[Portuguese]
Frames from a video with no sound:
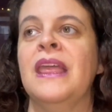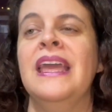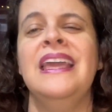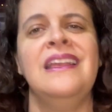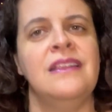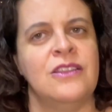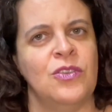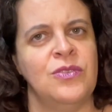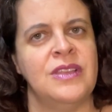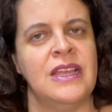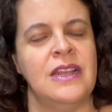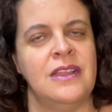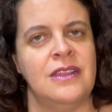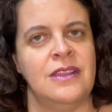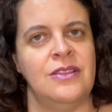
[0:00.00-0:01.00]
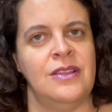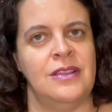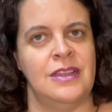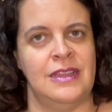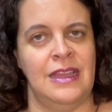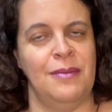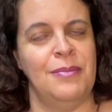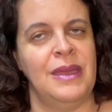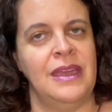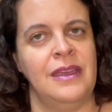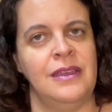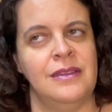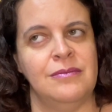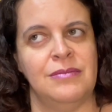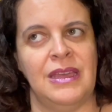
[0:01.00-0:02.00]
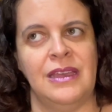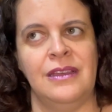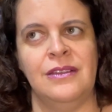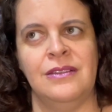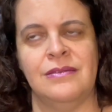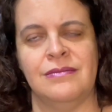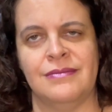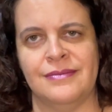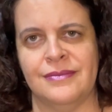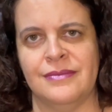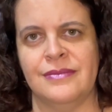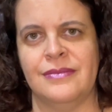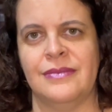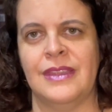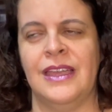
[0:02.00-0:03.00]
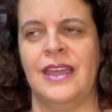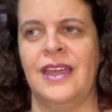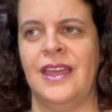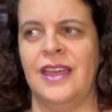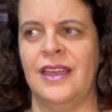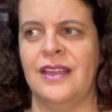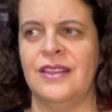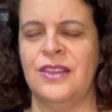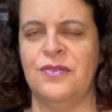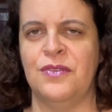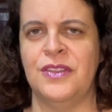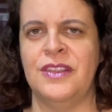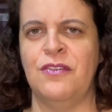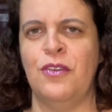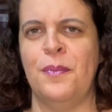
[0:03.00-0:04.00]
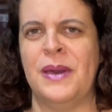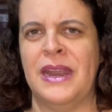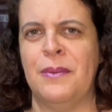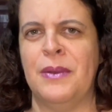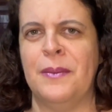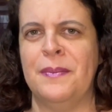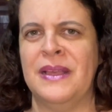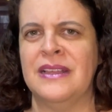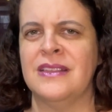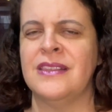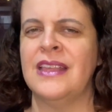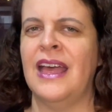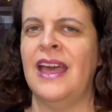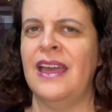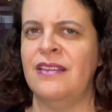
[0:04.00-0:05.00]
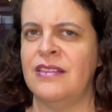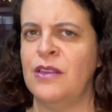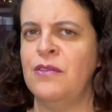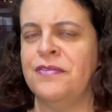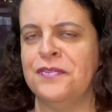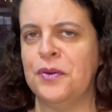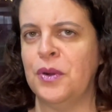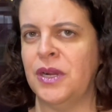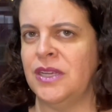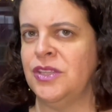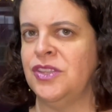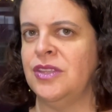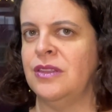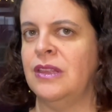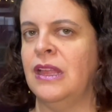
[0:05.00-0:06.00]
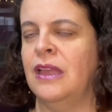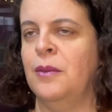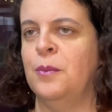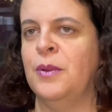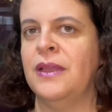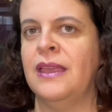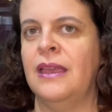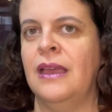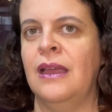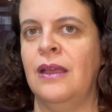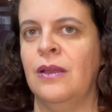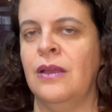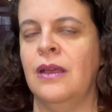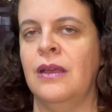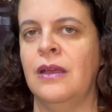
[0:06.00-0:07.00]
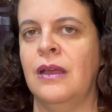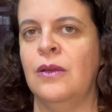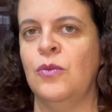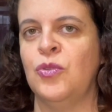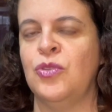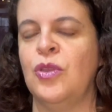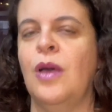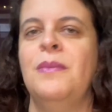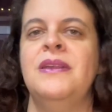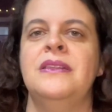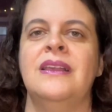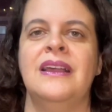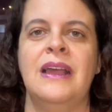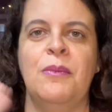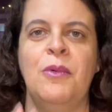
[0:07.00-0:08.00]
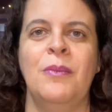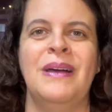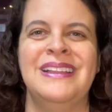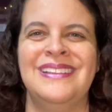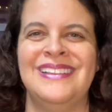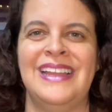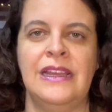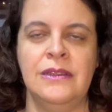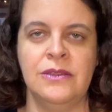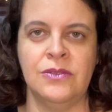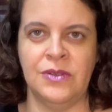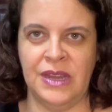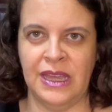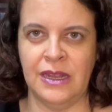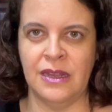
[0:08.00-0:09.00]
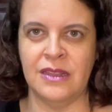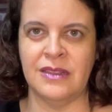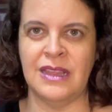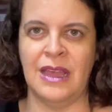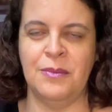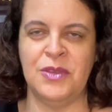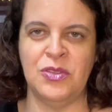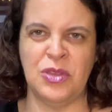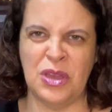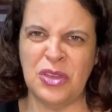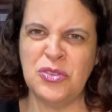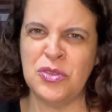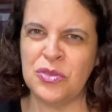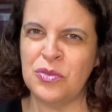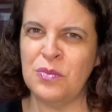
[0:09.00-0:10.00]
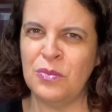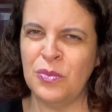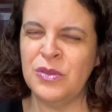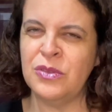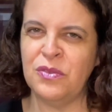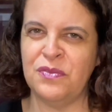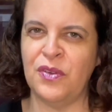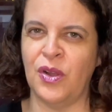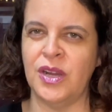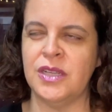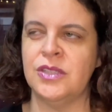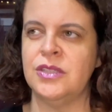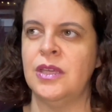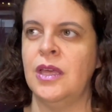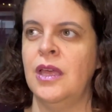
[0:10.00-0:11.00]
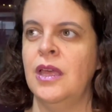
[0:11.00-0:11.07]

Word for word: E são cenas às vezes até bem, bem é, se você for parar para pensar, são fortes, né? Porque uh, os homens acabam batendo nela, sabe? Isso, eu acho isso muito forte.